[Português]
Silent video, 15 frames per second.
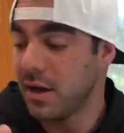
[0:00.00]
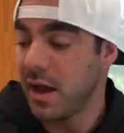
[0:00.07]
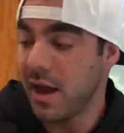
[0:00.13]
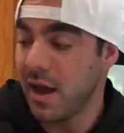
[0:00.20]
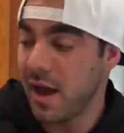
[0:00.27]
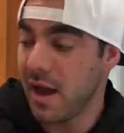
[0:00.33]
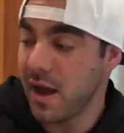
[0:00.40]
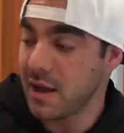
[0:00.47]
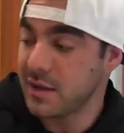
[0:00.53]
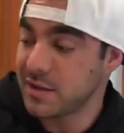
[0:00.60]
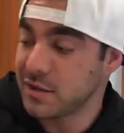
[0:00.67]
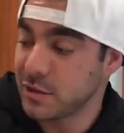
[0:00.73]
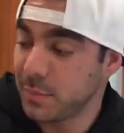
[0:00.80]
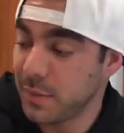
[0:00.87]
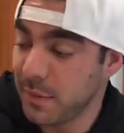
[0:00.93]
é,
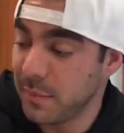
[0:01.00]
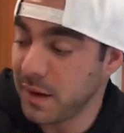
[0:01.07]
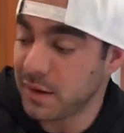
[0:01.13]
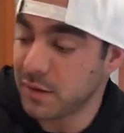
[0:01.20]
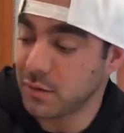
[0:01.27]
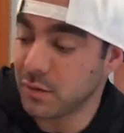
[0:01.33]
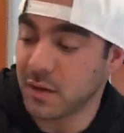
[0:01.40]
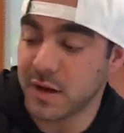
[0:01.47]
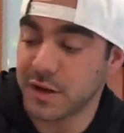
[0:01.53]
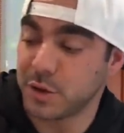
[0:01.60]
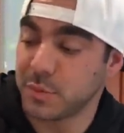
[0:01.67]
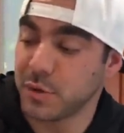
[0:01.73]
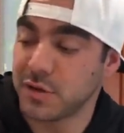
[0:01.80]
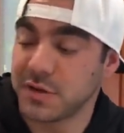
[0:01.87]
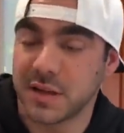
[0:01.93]
de suplemento
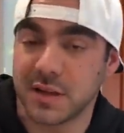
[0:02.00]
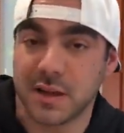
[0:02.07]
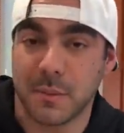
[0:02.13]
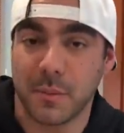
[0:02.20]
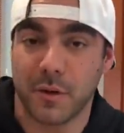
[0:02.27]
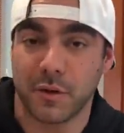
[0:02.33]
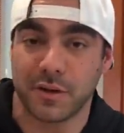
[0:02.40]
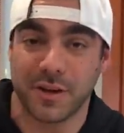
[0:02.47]
durante o meu dia, tá bom?